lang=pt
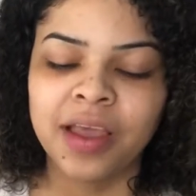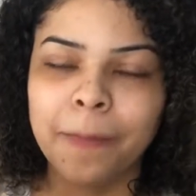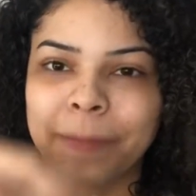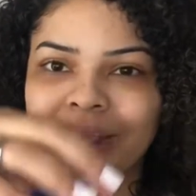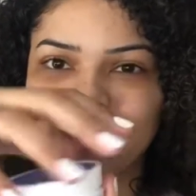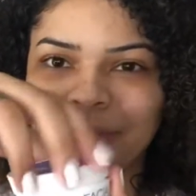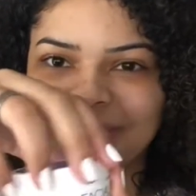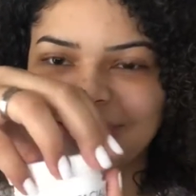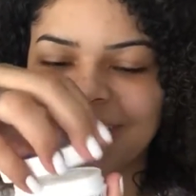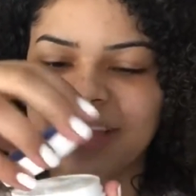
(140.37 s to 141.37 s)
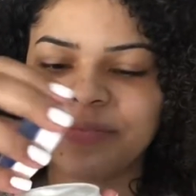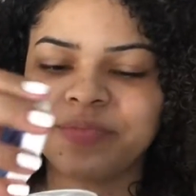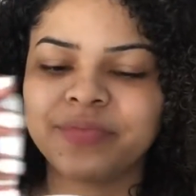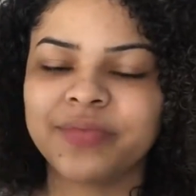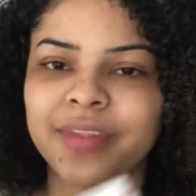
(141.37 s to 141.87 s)
Pra começar,
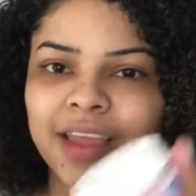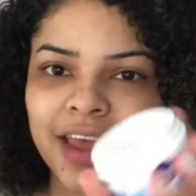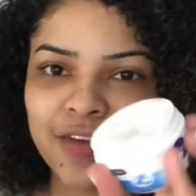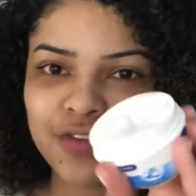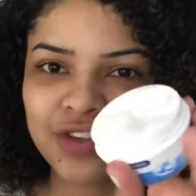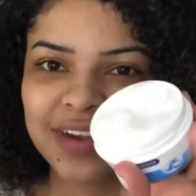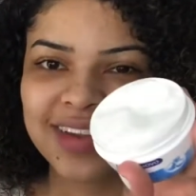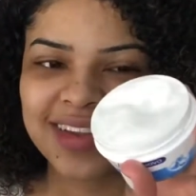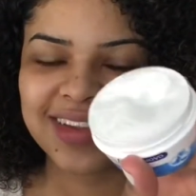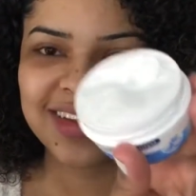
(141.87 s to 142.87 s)
eu vou utilizar esse